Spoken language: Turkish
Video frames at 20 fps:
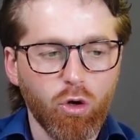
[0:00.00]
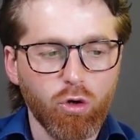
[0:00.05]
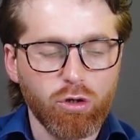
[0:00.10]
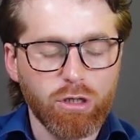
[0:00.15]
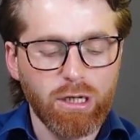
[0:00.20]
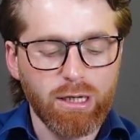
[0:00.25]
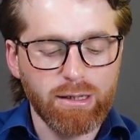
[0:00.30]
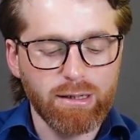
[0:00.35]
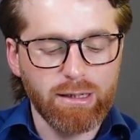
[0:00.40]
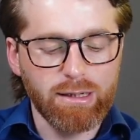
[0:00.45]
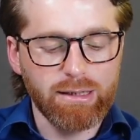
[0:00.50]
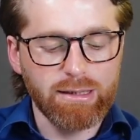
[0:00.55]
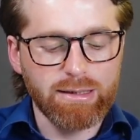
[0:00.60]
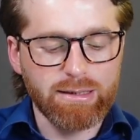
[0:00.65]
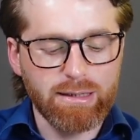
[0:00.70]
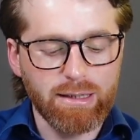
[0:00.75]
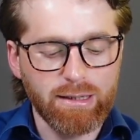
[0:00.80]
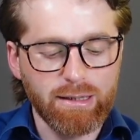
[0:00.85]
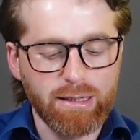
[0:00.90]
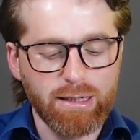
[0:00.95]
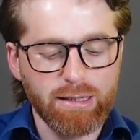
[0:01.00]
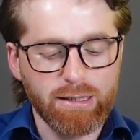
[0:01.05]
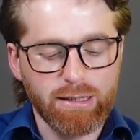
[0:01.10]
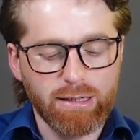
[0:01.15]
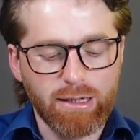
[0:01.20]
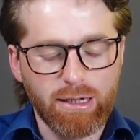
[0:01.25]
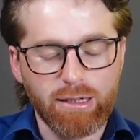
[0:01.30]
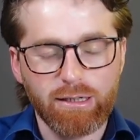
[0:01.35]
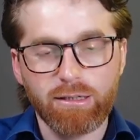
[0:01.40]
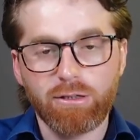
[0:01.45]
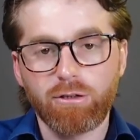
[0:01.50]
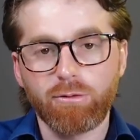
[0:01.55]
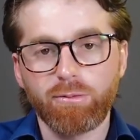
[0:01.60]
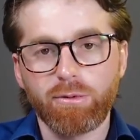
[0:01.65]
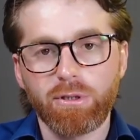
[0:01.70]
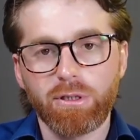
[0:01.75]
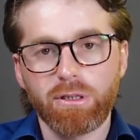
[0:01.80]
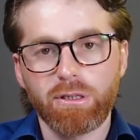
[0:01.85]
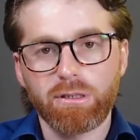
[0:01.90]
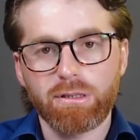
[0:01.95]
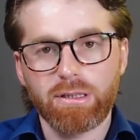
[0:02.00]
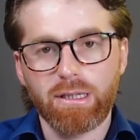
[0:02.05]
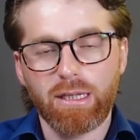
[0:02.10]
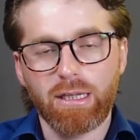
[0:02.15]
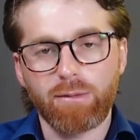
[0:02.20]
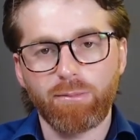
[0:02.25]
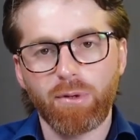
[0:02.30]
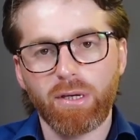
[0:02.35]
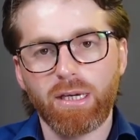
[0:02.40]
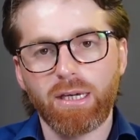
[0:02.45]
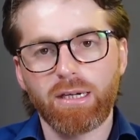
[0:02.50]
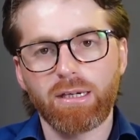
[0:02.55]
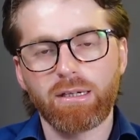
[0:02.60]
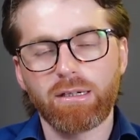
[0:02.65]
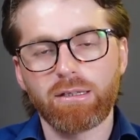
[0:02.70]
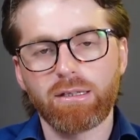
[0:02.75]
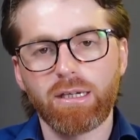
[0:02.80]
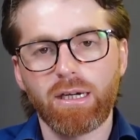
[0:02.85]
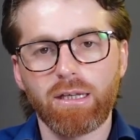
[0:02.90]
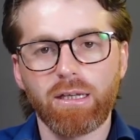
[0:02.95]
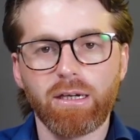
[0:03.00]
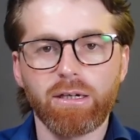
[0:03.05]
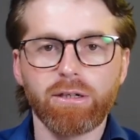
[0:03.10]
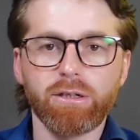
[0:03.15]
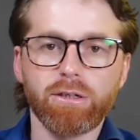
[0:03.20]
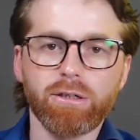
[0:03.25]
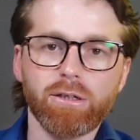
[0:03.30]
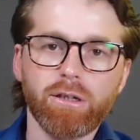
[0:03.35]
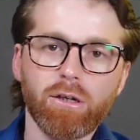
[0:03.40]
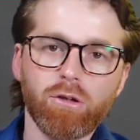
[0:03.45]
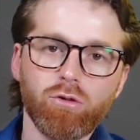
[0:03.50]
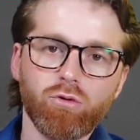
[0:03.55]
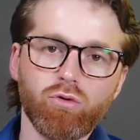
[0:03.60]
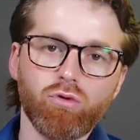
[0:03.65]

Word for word: Öte yandan insanlar yani tıpkı Sedat Peker'in iddialarının